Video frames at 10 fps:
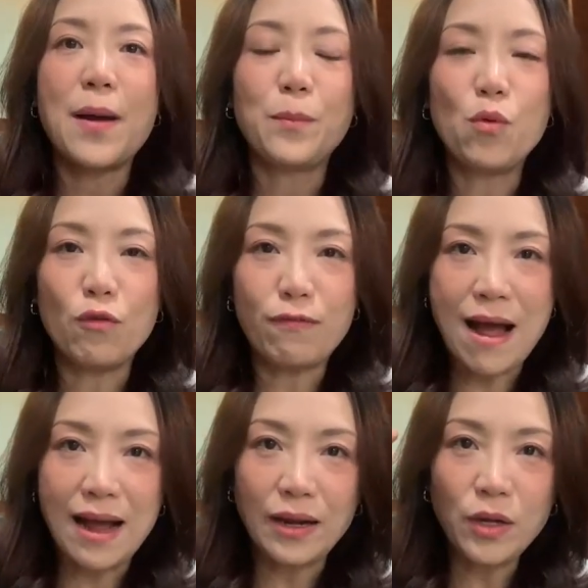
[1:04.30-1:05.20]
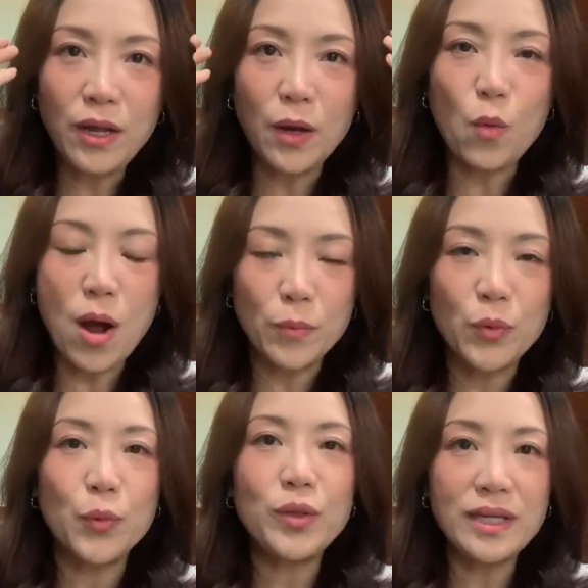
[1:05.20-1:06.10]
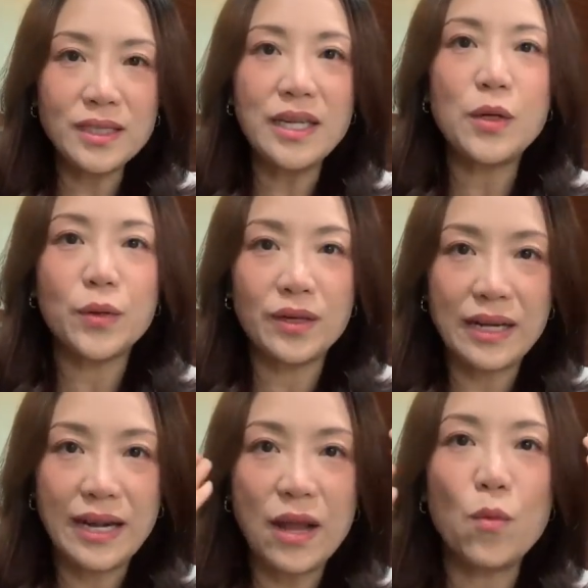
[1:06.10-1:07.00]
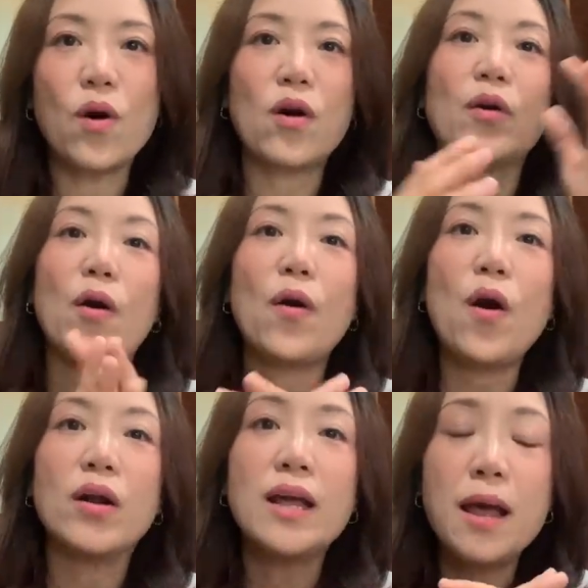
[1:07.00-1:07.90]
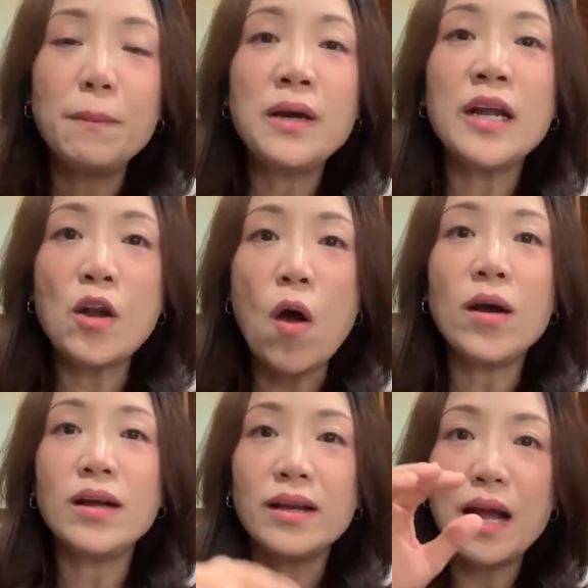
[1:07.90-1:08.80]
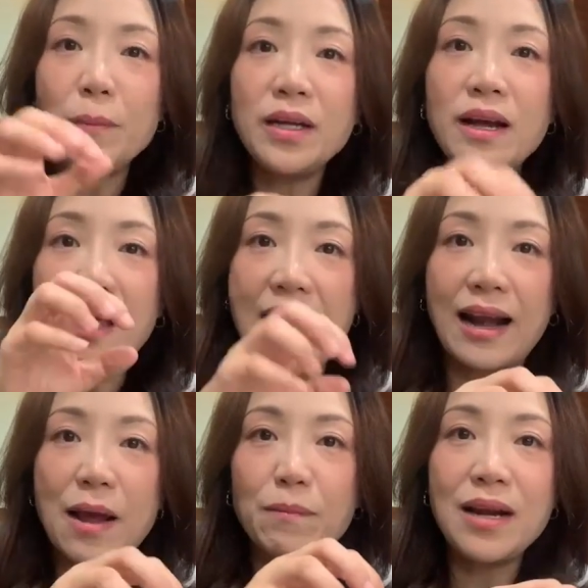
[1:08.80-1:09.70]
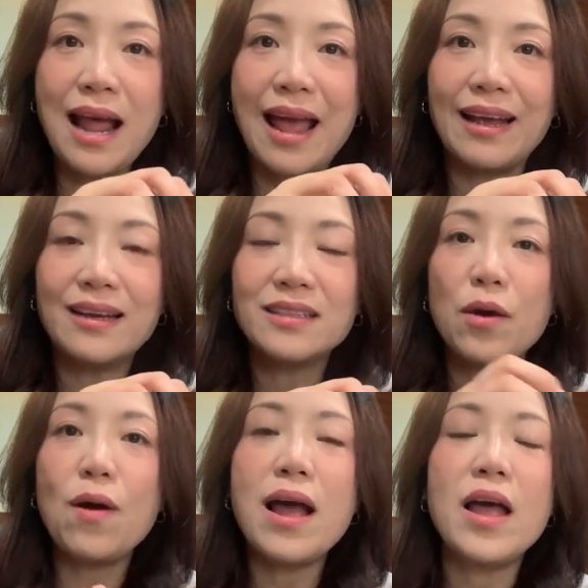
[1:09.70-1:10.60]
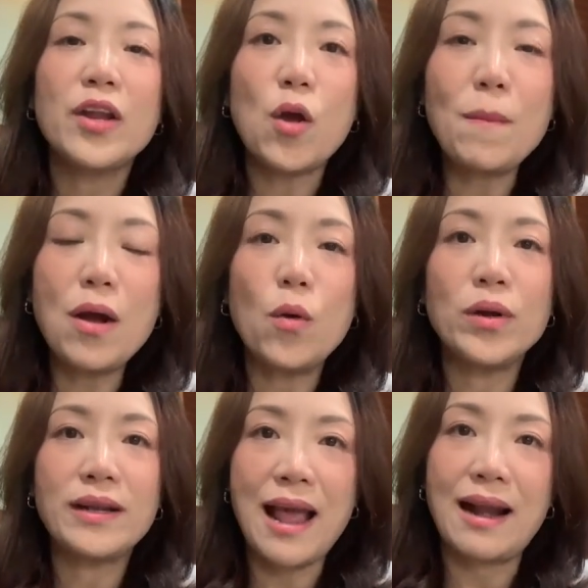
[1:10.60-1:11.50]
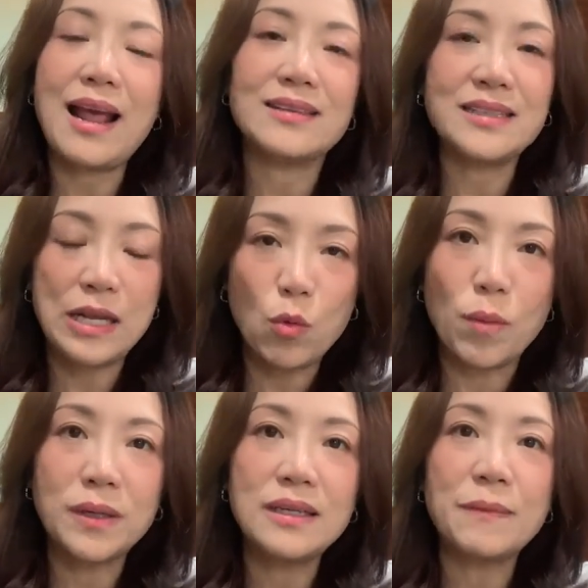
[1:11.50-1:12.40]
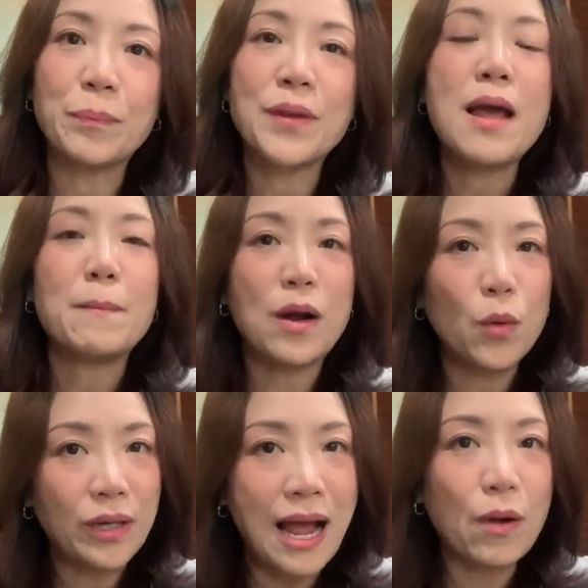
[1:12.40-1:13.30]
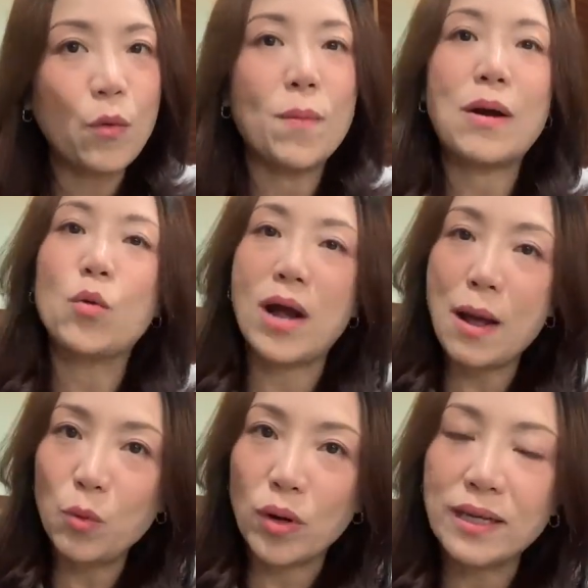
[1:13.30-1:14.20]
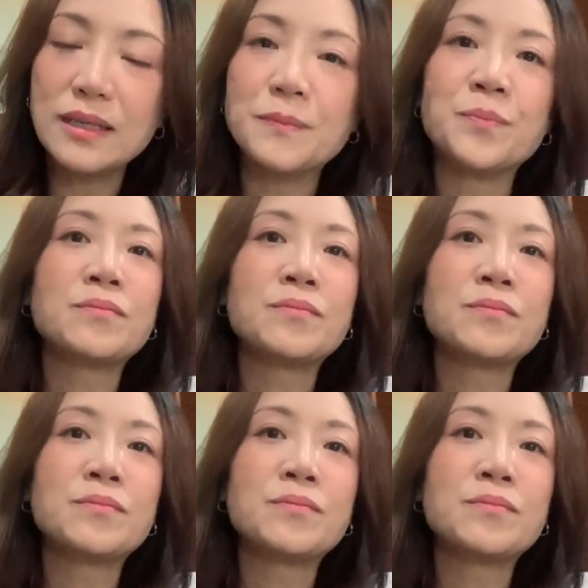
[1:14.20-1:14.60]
ปลูกฝังความรู้ทฤษฎีดนตรีในหัวของน้องก่อน เมื่อน้องกล้ามเนื้อแข็งแรงเมื่อไหร่ เช่นว่า น้องบางคนแข็งแรงสี่ขวบครึ่ง บางคนห้าขวบบางคนห้าขวบครึ่ง